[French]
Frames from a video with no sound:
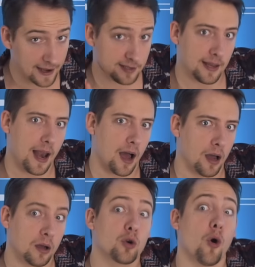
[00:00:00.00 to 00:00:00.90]
Et c'est
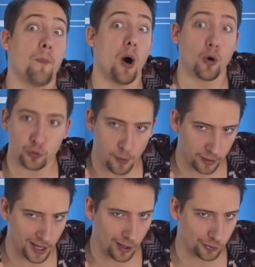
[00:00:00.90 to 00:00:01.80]
là qu'au bord du
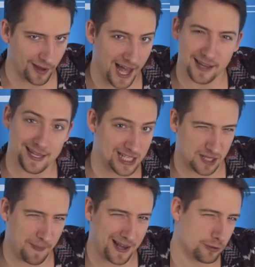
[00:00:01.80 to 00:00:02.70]
burn-out, un
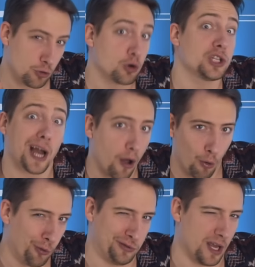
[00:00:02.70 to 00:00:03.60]
espèce de chat
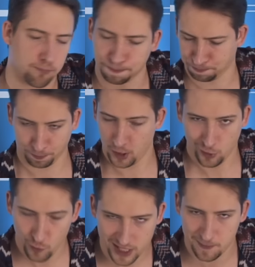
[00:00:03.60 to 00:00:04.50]
rose
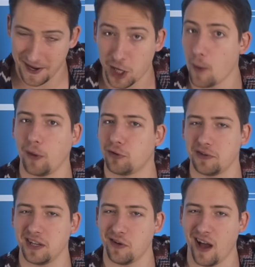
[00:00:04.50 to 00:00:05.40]
lui explique comment sortir de